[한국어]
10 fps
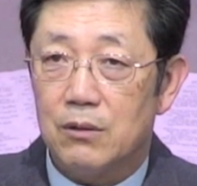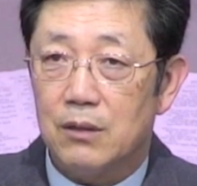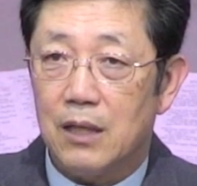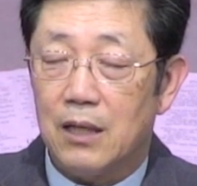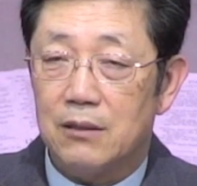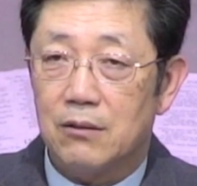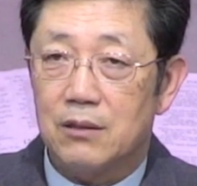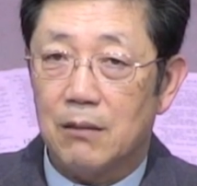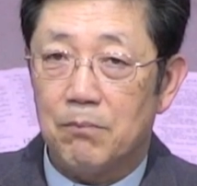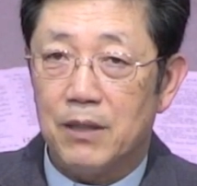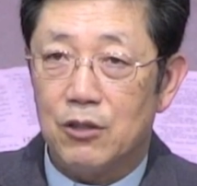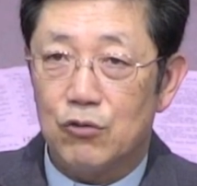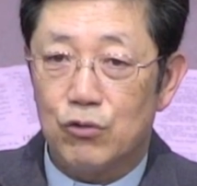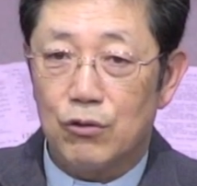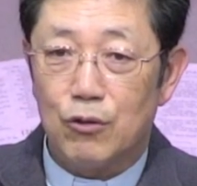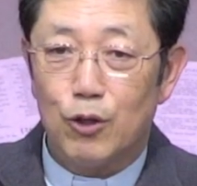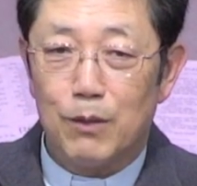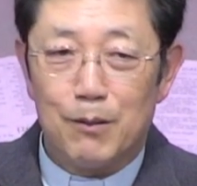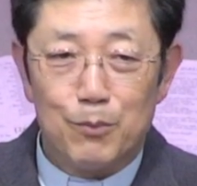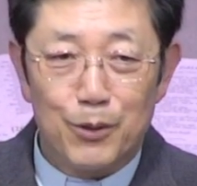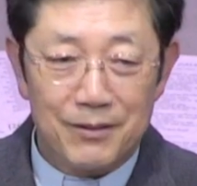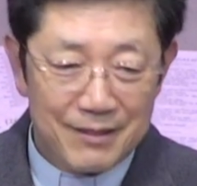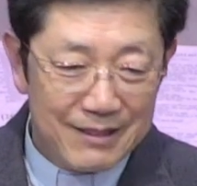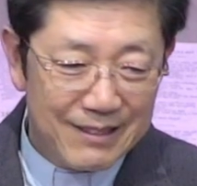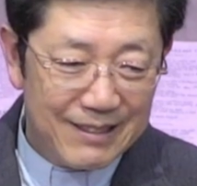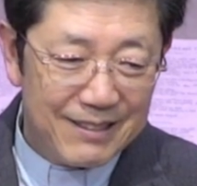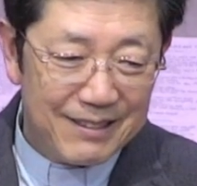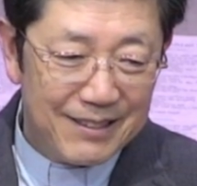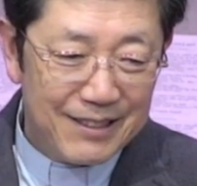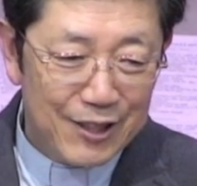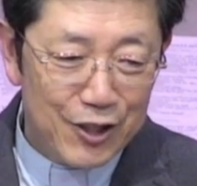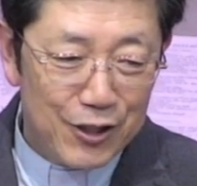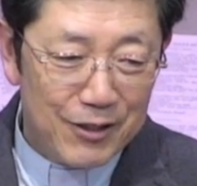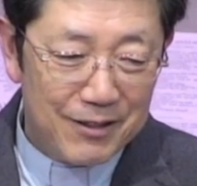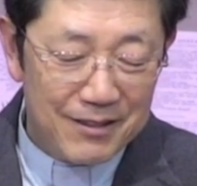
나가서 자빠져 죽일 놈아. 그죠?